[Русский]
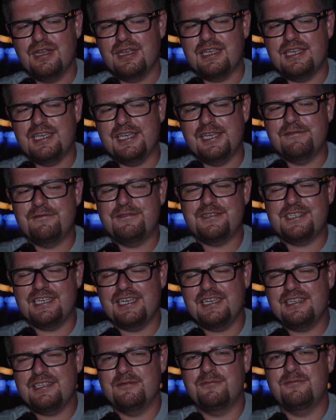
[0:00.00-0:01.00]
И
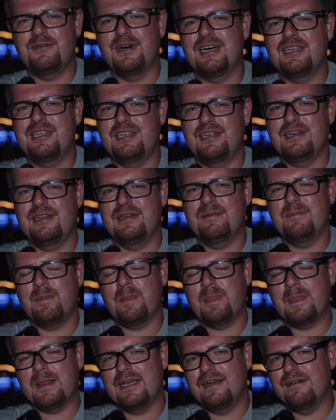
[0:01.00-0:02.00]
все эти факторы
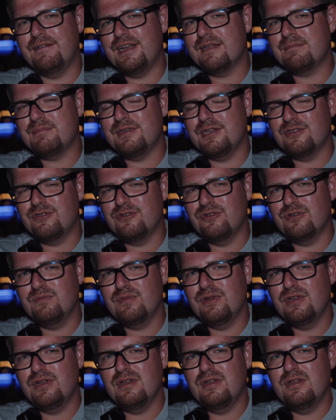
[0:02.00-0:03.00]
говорят мне о том,